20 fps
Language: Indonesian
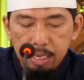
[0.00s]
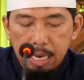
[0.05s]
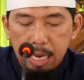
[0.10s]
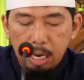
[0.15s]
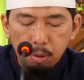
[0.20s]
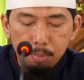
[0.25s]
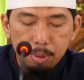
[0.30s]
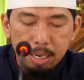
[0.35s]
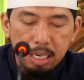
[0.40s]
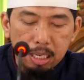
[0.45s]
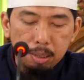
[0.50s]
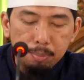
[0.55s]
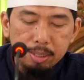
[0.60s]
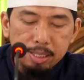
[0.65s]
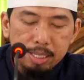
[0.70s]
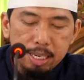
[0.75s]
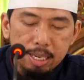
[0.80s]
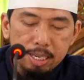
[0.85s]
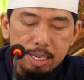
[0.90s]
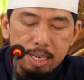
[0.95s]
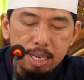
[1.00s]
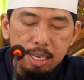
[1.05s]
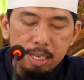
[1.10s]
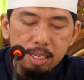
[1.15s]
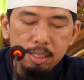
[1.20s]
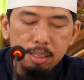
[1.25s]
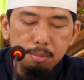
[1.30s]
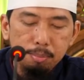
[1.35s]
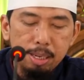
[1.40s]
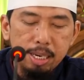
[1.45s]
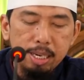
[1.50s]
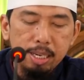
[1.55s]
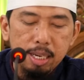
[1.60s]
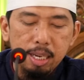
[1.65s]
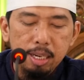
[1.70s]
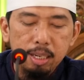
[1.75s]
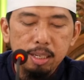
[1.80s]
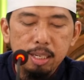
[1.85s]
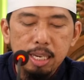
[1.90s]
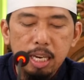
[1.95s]
Kalau barangnya masih ada,
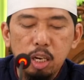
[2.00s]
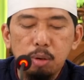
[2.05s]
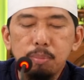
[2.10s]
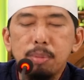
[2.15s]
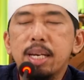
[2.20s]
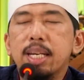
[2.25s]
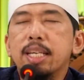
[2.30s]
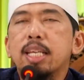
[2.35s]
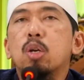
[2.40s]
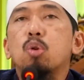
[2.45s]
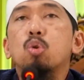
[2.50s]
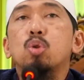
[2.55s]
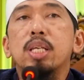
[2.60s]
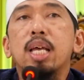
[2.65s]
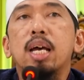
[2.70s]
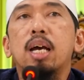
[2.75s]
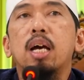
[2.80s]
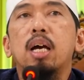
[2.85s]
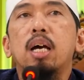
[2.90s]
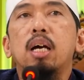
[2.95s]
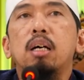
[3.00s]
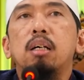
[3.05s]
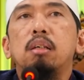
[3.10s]
kembalikan. Kalau barangnya rusak